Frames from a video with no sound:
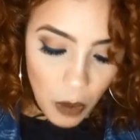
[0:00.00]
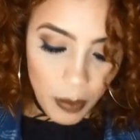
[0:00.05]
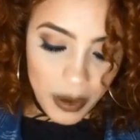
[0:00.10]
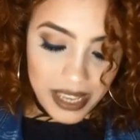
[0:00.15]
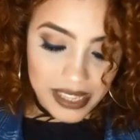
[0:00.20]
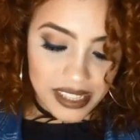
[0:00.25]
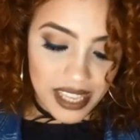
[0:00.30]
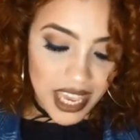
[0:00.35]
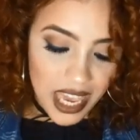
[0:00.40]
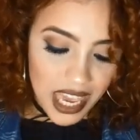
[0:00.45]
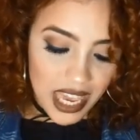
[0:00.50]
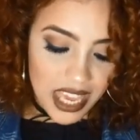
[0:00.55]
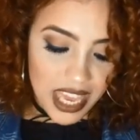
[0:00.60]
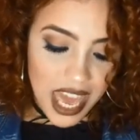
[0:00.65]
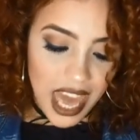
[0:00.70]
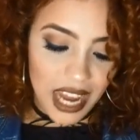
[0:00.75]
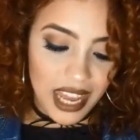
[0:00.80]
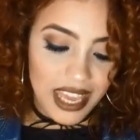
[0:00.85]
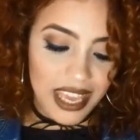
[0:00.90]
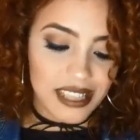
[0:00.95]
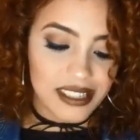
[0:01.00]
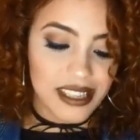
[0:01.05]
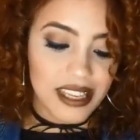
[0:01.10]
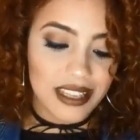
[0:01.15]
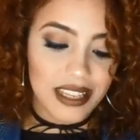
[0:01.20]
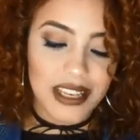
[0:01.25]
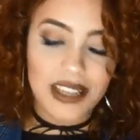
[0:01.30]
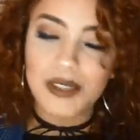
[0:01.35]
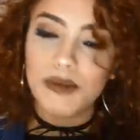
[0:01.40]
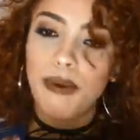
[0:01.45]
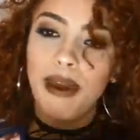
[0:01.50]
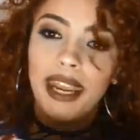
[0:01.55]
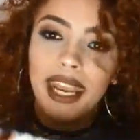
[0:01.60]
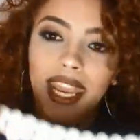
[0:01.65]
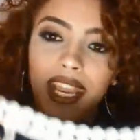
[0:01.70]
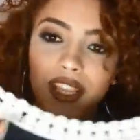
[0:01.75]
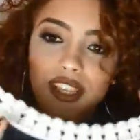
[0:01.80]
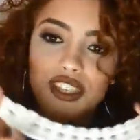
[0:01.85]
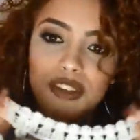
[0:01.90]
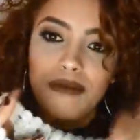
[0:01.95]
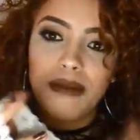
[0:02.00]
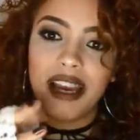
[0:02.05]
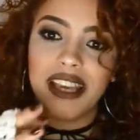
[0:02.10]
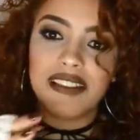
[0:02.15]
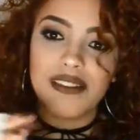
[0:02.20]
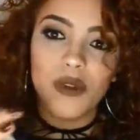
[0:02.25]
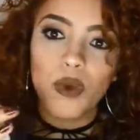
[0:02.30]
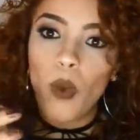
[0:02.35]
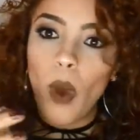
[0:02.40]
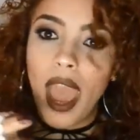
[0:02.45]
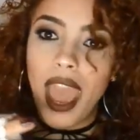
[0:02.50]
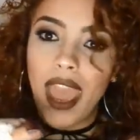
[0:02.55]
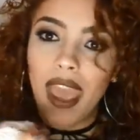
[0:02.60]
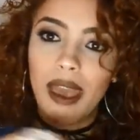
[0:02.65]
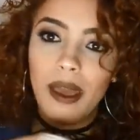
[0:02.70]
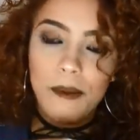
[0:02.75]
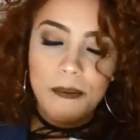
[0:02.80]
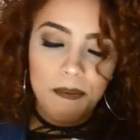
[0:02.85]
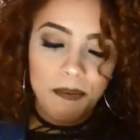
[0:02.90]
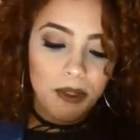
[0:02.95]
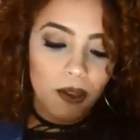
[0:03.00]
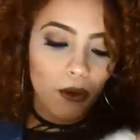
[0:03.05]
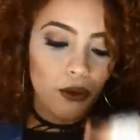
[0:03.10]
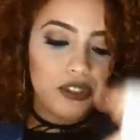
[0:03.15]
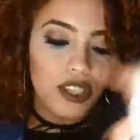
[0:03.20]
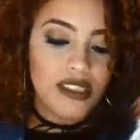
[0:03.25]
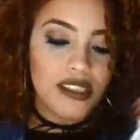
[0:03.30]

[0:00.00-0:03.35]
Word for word: eu pensei que ela ia ser transparente, mas não é. O